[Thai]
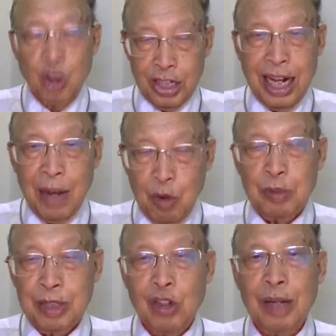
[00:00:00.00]
ยคำของพระ
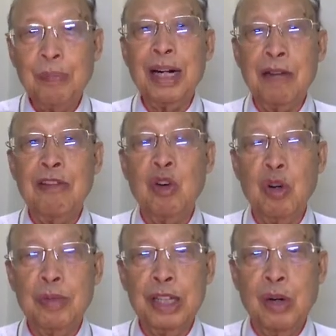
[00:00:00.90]
เจ้าแหละ เป็นคำว่าของพ
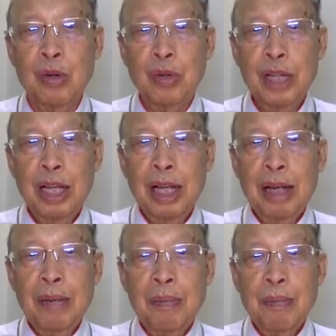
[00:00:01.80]
ระเจ้า
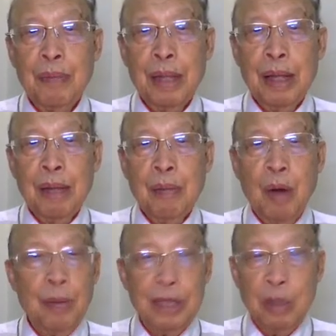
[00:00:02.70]
พอพ
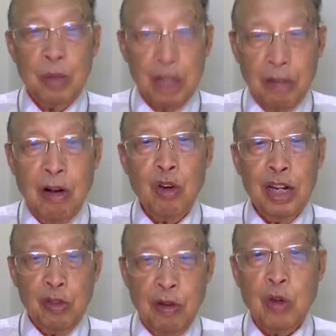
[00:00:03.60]
ระเจ้าบกอยากว่าแล้ว
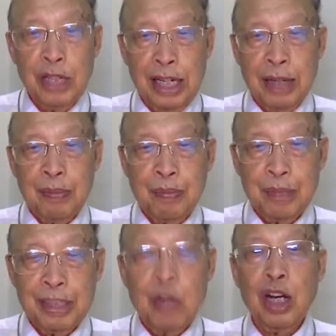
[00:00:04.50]
ว่าอีก พระ
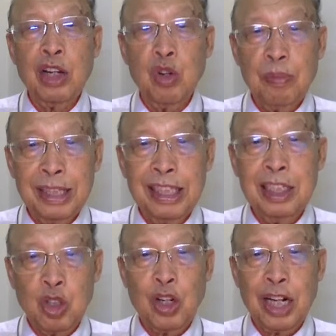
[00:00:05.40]
เจ้าก็ให้คนบันทึก
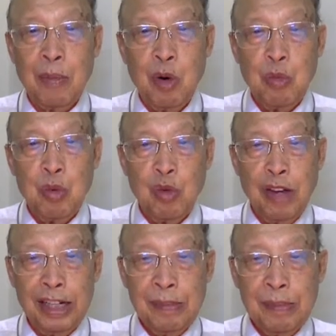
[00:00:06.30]
ถอยคำของพระองค์ไว้
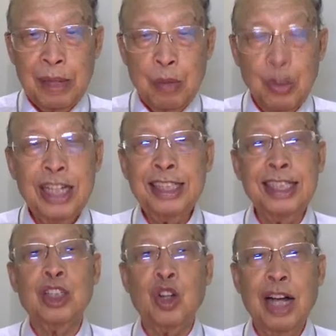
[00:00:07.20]
ผู้ได้เสือ
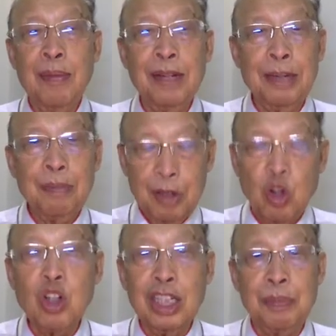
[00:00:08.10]
ถอยคับนั่น มันก็
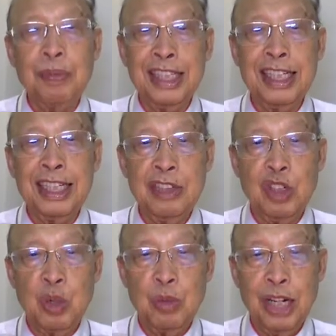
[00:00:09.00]
เกิดเป็นจริงในชีวิตของ
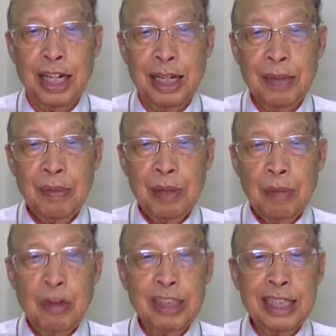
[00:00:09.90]
ผู้นั้นแหละ
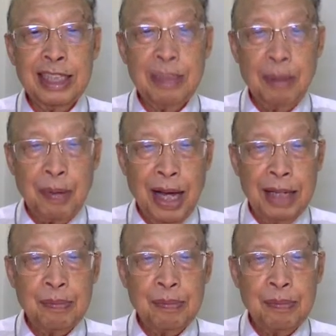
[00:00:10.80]
ว่าแต่สำหรับการ